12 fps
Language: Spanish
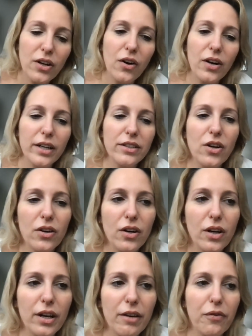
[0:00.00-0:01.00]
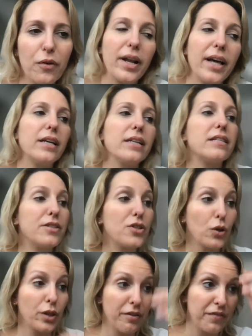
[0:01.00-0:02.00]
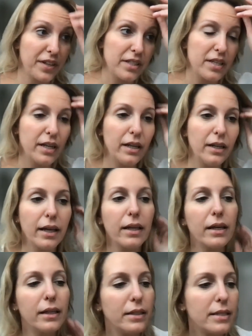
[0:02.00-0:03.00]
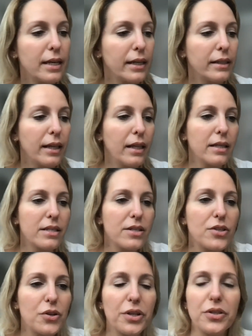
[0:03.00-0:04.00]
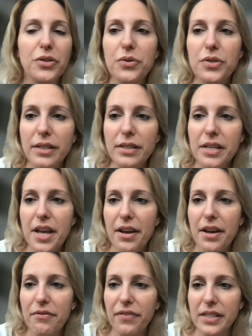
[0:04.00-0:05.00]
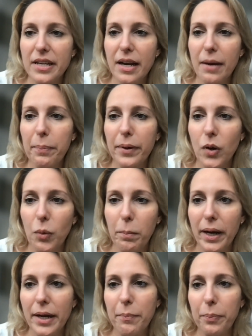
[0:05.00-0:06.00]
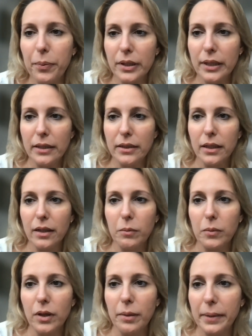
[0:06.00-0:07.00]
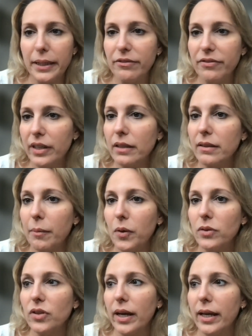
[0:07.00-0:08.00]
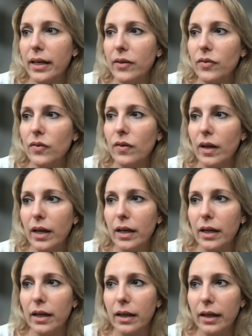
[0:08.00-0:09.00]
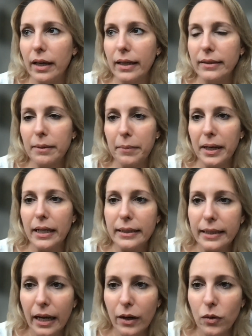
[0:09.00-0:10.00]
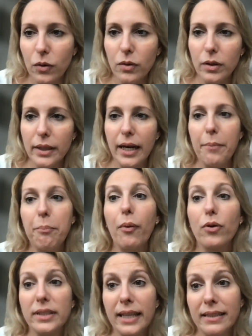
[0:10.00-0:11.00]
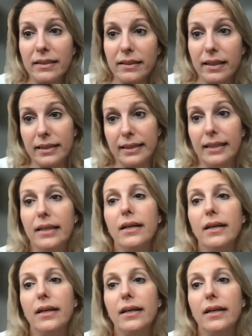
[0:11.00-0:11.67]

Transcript: creo eh, que fue una decisión difícil, nadie dice que estas decisiones son sencillas y fáciles, pero lo más importante, como le manifestamos, es eh, el tema del diálogo y la importancia